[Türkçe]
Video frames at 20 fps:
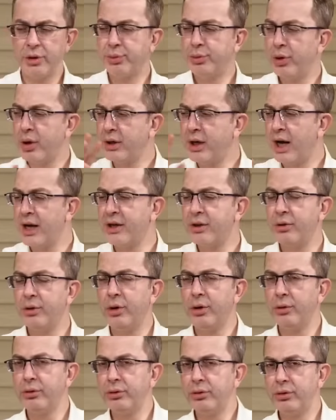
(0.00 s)
çırpıyor,
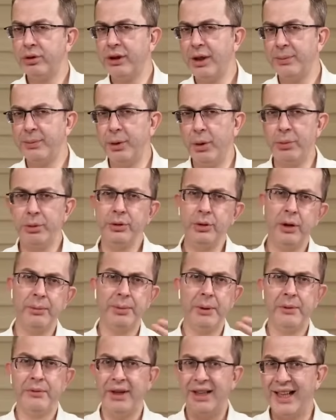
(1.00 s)
kayırıyor, şunu yapıyor, bunu
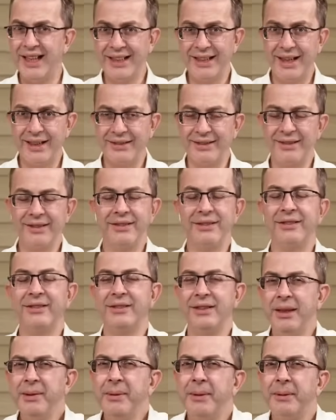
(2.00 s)
yapıyor falan
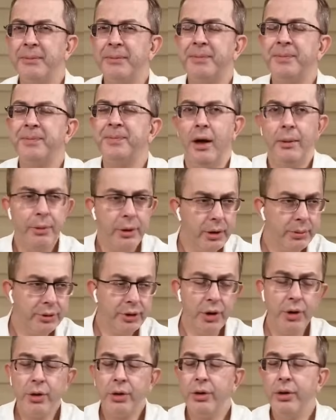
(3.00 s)
dersiniz. Değil mi? Ha böyle bir
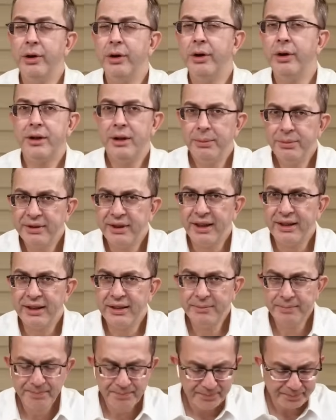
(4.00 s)
şey yok.
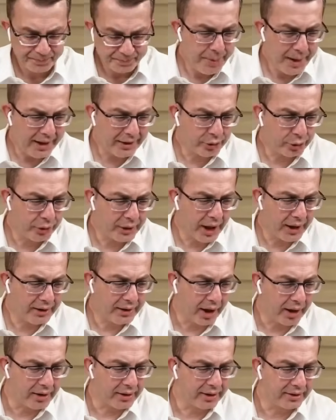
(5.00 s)
Kimsenin
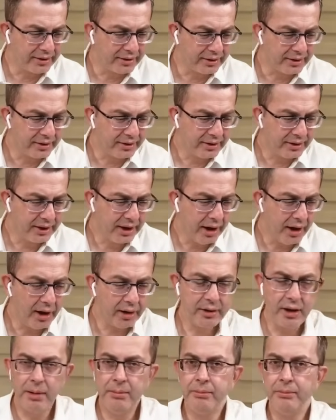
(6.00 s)
personel tarlası,
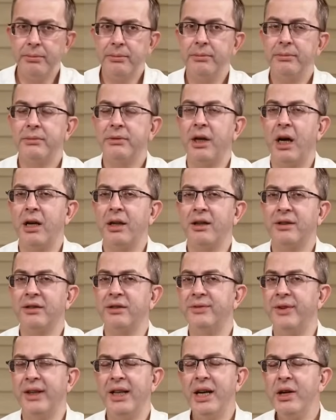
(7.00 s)
adam
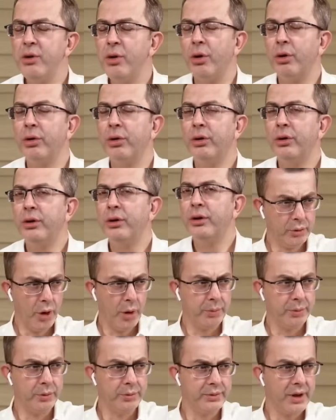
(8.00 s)
tarlası falan yok.
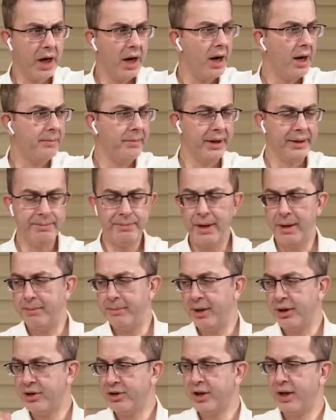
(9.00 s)
Toplumda Ahmet,
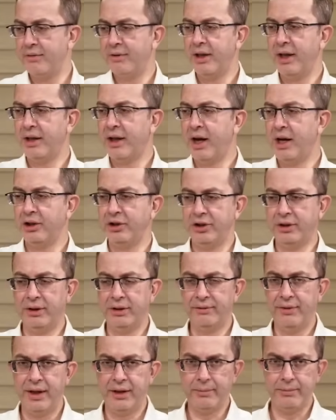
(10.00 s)
Mehmet, Cevdet,
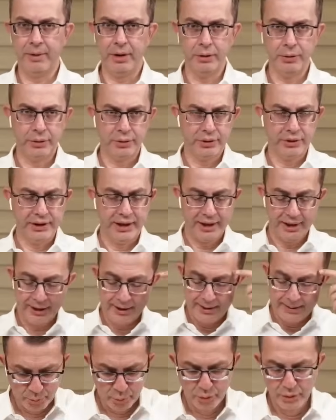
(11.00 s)
Ayşe, Fatma, Hüsniye
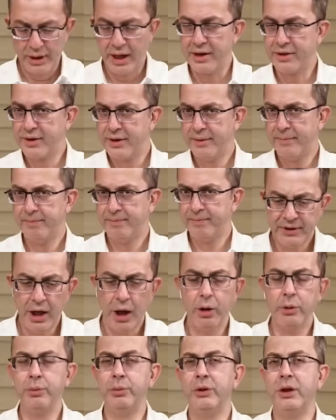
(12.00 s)
bunlar
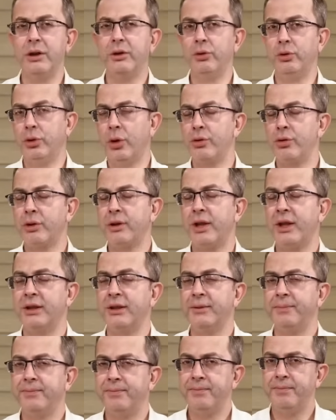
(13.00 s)
yahut bunların
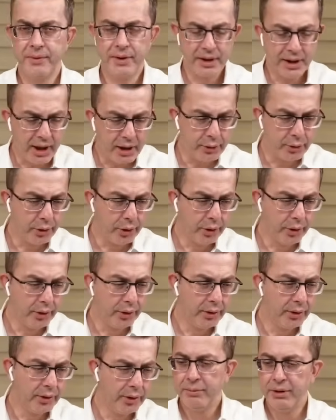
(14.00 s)
çocukları geliyor
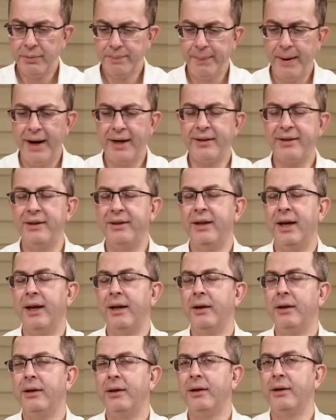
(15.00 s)
bir
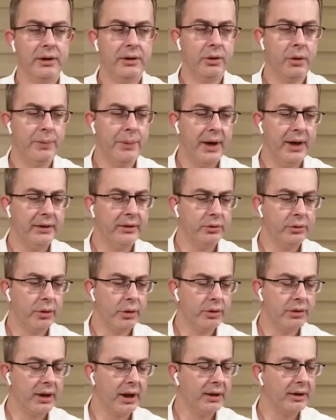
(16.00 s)
partide ya da o partinin
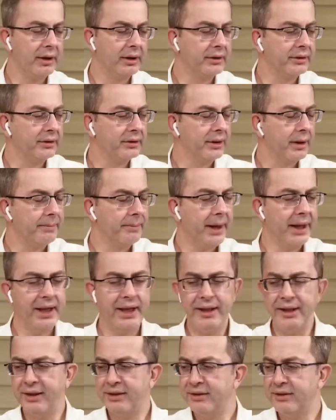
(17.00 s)
organlarında,
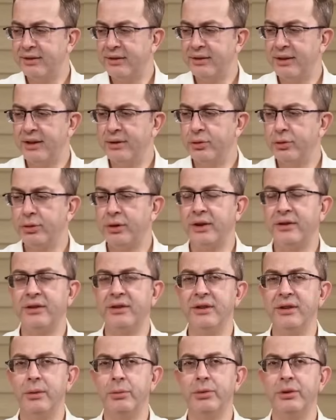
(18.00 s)
belediyesinde,
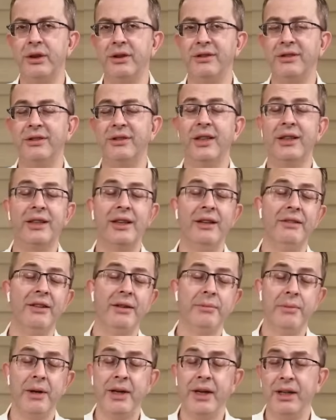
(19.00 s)
şurasında, burasında,
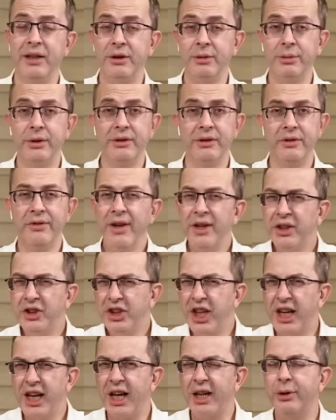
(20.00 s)
devlet mekanizmasında falan
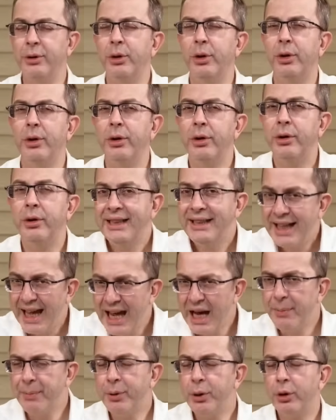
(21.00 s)
işe geliyor. Ne
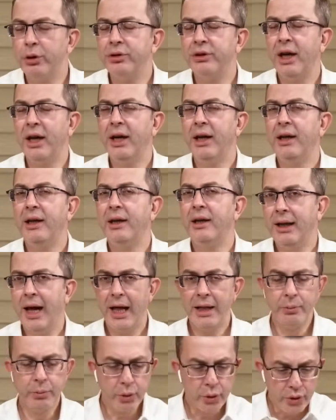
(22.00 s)
yapıyorsa,
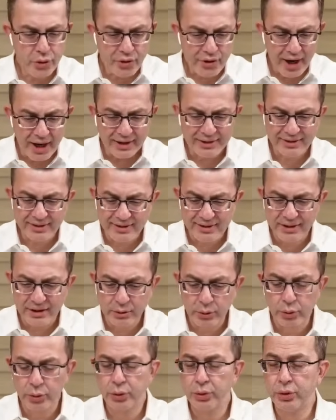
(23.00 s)
yani bugün
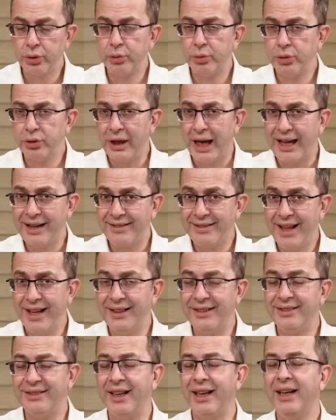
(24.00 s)
rahatsızlık duyduğumuz her
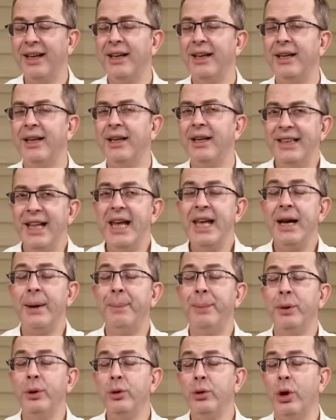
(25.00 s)
neyse, ne
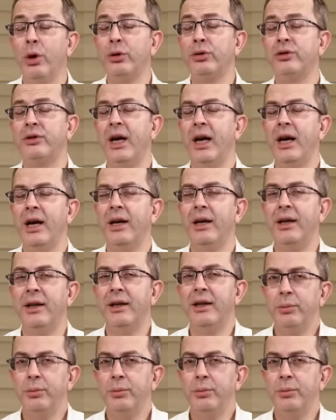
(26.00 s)
yapılıyorsa